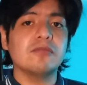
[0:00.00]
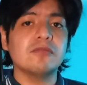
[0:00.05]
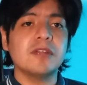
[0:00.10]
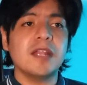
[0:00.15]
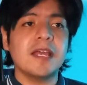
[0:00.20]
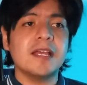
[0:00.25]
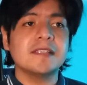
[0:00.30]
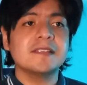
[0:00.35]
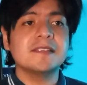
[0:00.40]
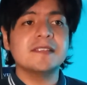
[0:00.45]

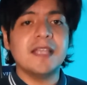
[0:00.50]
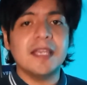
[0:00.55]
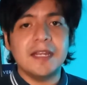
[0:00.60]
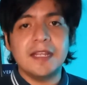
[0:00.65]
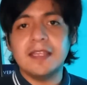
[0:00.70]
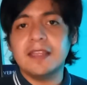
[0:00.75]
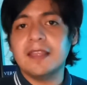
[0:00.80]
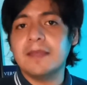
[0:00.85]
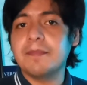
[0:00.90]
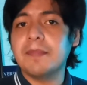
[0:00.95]
una
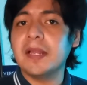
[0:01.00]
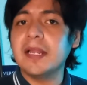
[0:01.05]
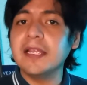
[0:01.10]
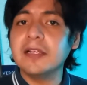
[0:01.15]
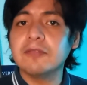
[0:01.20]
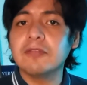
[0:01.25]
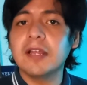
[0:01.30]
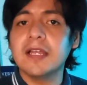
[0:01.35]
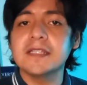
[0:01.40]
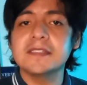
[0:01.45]
serie de
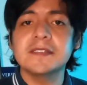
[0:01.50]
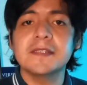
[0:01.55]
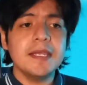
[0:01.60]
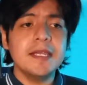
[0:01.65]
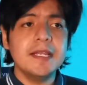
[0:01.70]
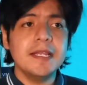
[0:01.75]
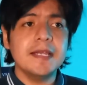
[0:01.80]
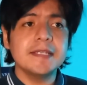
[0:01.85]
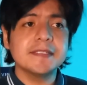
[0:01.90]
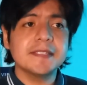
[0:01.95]
películas
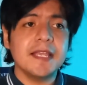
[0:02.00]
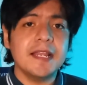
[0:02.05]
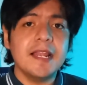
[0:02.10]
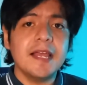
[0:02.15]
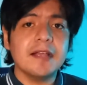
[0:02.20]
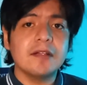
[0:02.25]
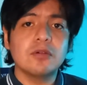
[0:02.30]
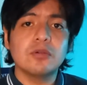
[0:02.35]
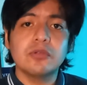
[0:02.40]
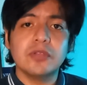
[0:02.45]
en las que
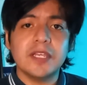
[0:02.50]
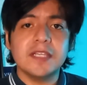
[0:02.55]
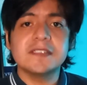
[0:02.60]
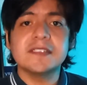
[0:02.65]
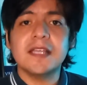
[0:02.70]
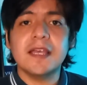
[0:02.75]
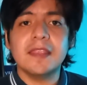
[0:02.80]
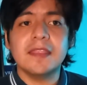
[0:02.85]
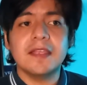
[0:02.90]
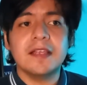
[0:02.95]
la
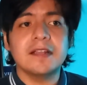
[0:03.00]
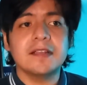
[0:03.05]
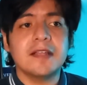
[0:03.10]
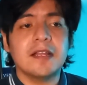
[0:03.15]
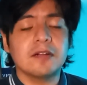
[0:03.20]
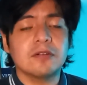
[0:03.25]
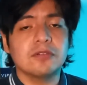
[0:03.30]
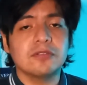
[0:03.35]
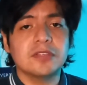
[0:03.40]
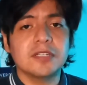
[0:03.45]
crudeza del
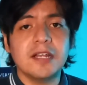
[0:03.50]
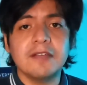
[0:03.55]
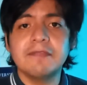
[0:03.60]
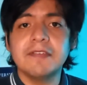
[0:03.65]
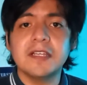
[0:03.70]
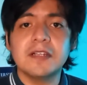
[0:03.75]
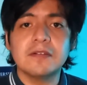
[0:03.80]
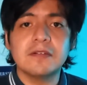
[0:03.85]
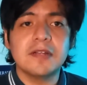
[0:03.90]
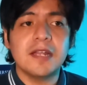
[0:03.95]

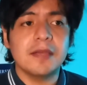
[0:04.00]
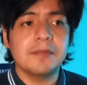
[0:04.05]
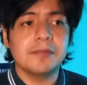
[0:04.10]
narcotráfico, la